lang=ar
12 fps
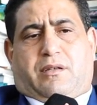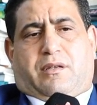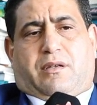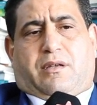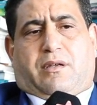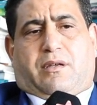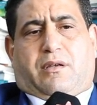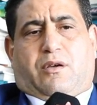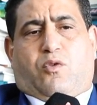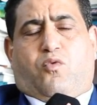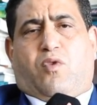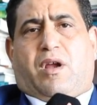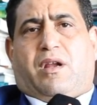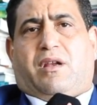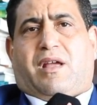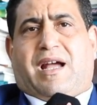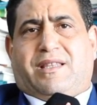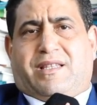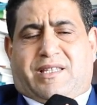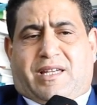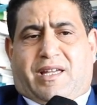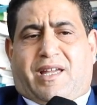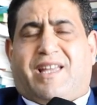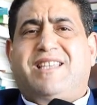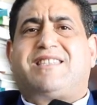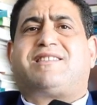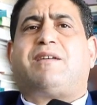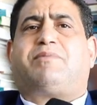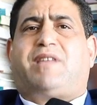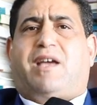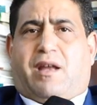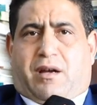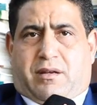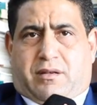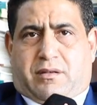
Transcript: آه، هو القاضي التحقيق استبدل